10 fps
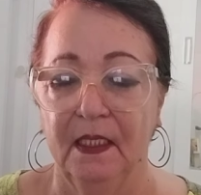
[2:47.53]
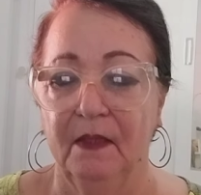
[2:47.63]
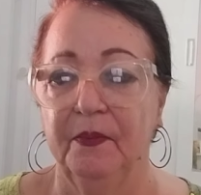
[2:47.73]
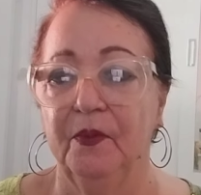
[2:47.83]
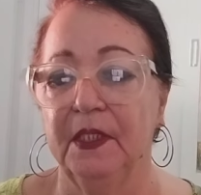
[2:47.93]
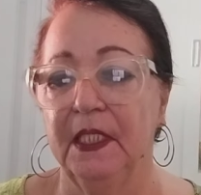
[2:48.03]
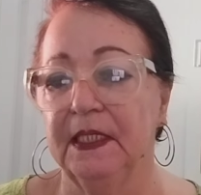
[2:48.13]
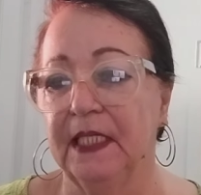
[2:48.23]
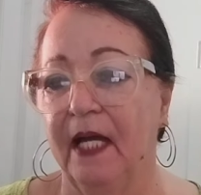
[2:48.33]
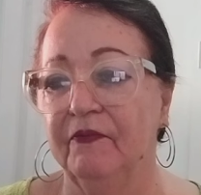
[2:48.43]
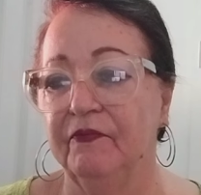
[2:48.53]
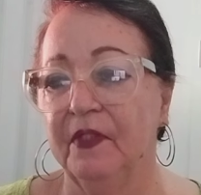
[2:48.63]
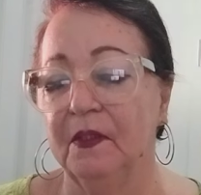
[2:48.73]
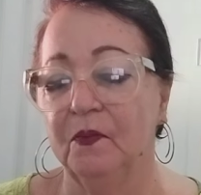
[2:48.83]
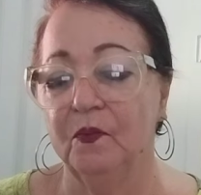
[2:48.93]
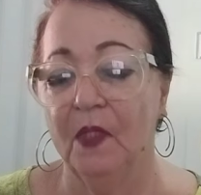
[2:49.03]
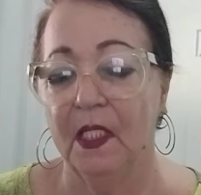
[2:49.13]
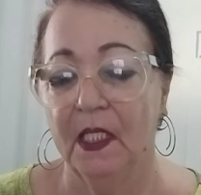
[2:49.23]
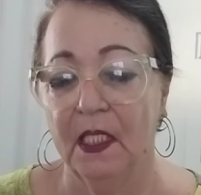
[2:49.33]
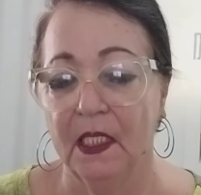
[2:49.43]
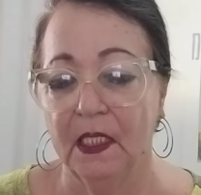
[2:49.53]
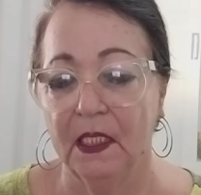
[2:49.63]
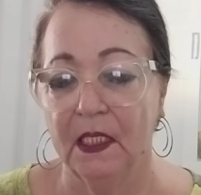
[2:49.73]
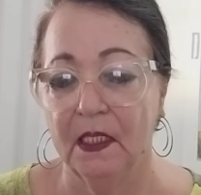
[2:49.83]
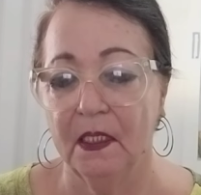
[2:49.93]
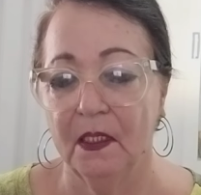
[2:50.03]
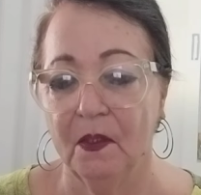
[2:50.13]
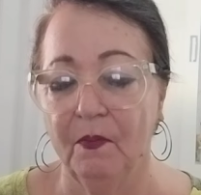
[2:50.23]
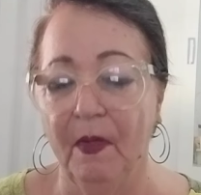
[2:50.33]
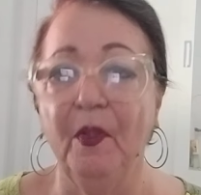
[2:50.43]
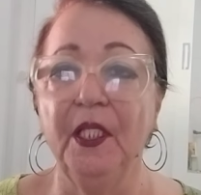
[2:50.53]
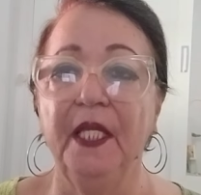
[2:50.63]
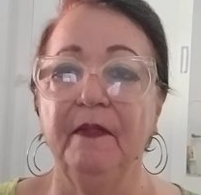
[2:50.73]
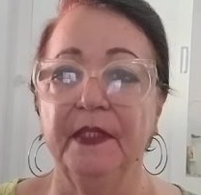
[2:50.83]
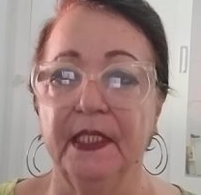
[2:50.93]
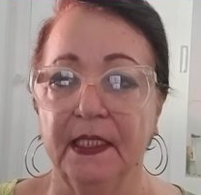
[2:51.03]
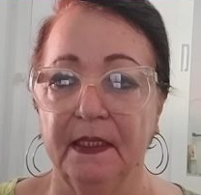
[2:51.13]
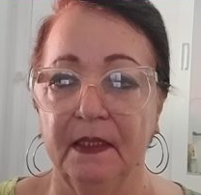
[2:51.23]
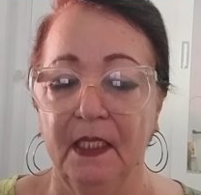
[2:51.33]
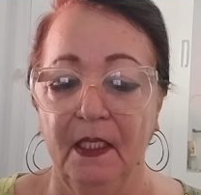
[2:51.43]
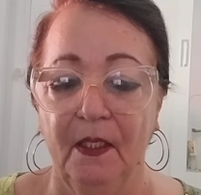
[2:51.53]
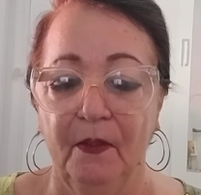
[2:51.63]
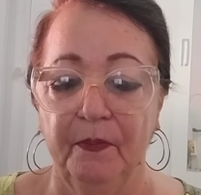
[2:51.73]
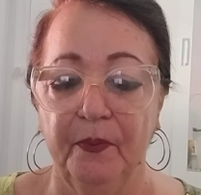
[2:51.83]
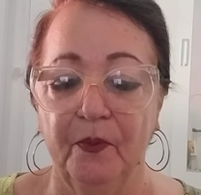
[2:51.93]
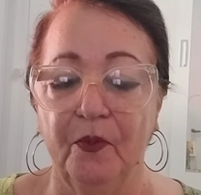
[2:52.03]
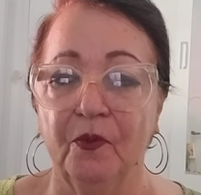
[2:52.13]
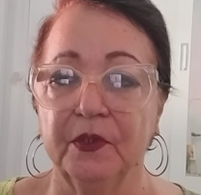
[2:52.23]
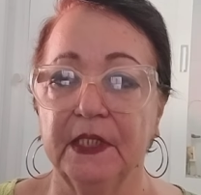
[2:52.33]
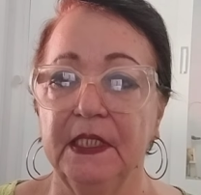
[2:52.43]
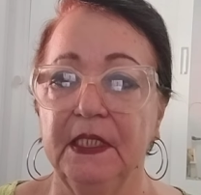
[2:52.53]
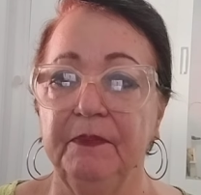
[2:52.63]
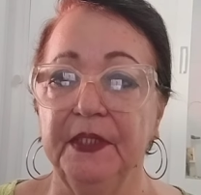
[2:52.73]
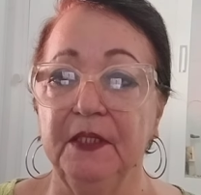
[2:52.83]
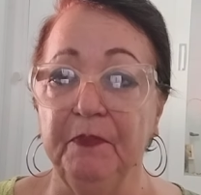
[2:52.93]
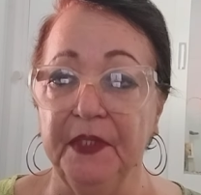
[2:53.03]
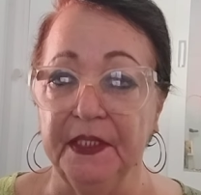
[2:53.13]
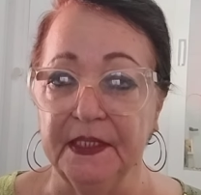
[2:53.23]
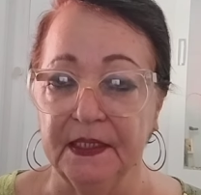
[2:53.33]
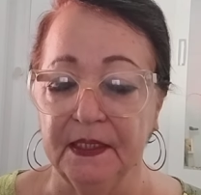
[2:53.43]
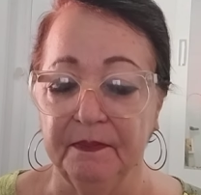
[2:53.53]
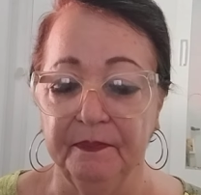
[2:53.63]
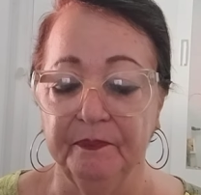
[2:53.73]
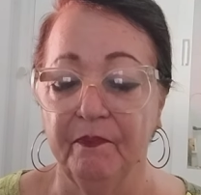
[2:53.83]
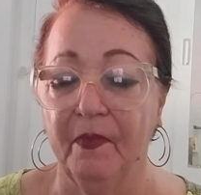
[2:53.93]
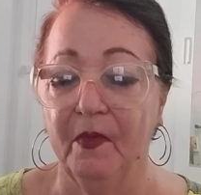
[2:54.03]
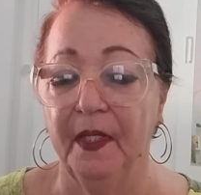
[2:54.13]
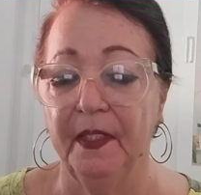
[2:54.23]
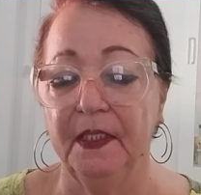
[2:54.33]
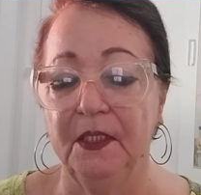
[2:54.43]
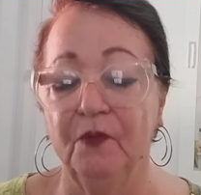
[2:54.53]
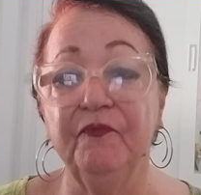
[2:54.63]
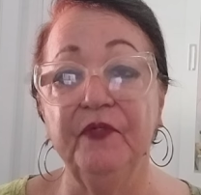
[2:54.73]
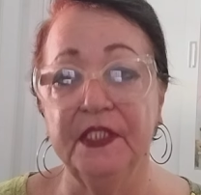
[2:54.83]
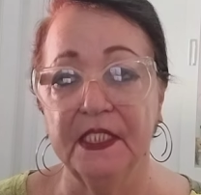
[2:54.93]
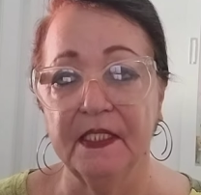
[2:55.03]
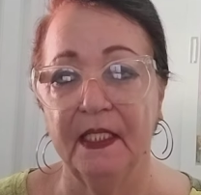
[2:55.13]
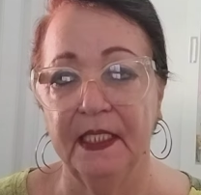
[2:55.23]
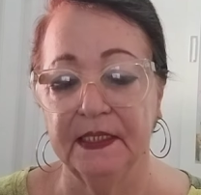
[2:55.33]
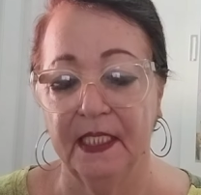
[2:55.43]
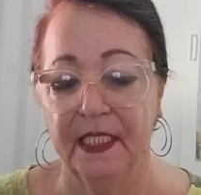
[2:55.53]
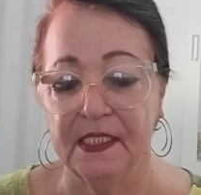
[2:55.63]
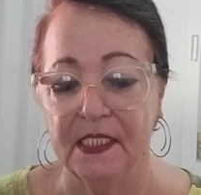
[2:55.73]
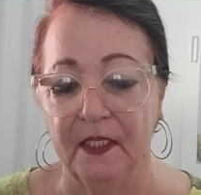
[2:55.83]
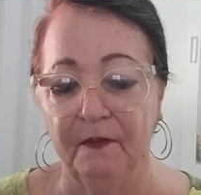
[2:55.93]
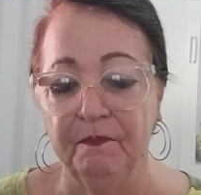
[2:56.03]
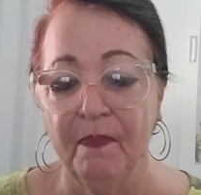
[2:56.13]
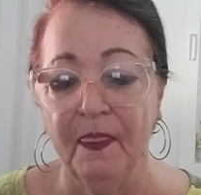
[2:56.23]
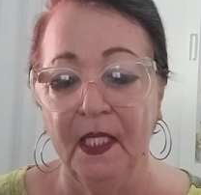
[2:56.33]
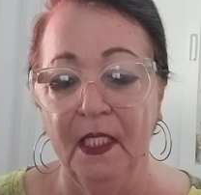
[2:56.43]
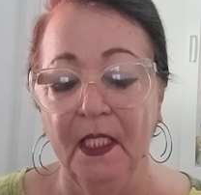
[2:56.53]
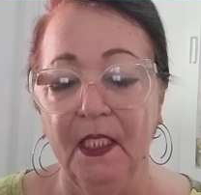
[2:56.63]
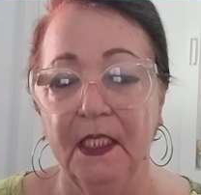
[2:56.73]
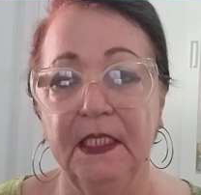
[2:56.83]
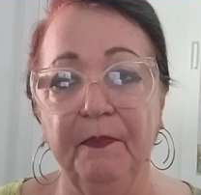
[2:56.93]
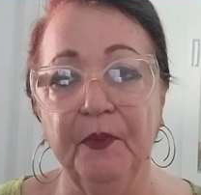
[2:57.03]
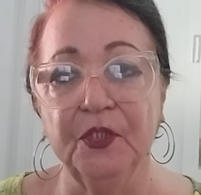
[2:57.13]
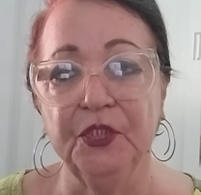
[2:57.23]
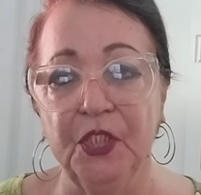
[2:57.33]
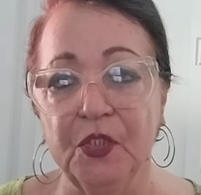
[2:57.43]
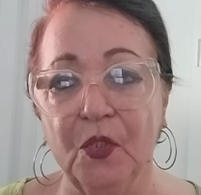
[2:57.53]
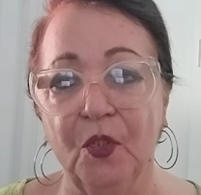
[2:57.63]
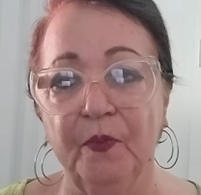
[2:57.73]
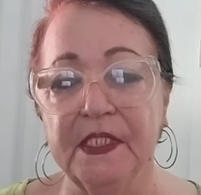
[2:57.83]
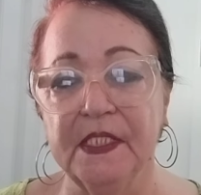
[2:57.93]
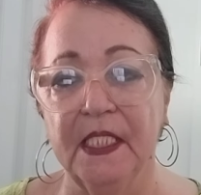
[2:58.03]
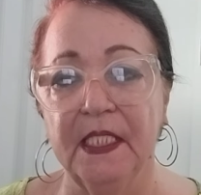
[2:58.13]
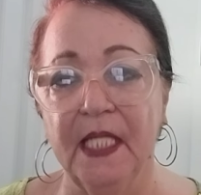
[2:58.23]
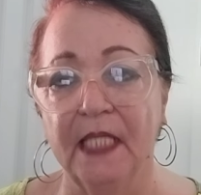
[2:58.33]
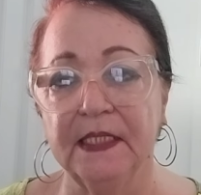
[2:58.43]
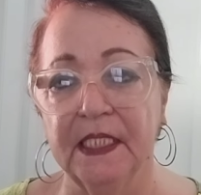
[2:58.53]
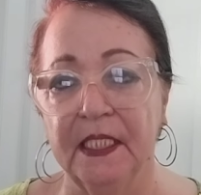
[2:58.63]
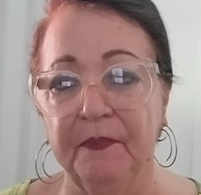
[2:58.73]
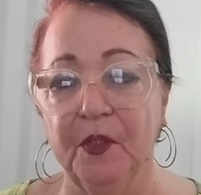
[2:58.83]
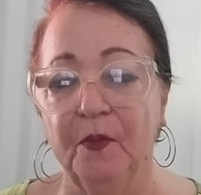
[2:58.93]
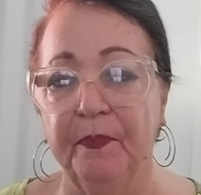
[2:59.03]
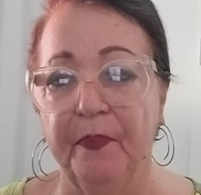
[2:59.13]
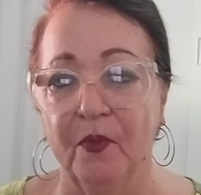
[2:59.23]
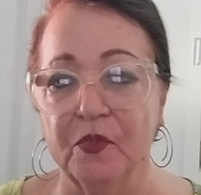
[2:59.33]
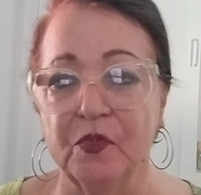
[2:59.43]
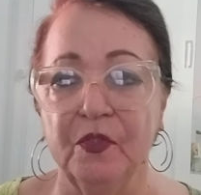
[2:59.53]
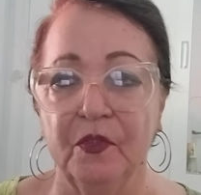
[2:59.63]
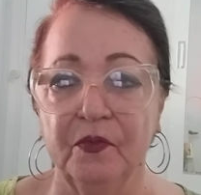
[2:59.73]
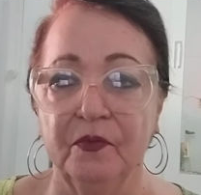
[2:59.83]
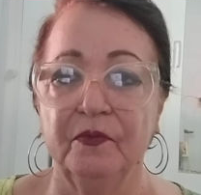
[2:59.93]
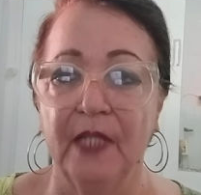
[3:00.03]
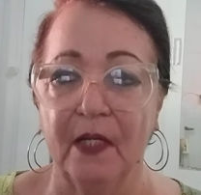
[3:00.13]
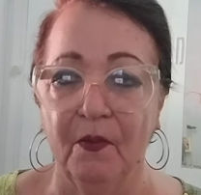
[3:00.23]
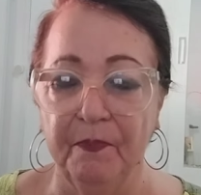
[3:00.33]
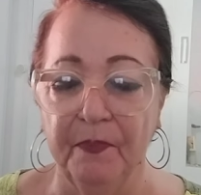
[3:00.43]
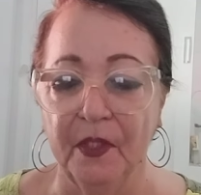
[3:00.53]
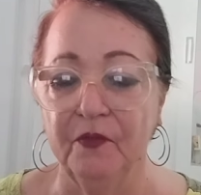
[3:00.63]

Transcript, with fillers: porque estava uma, uma polêmica por conta de pedir pixie. Né? E eu fiz essa, essa resenha. E depois disso eu comecei a, sempre que eu posso, eu acompanho, eu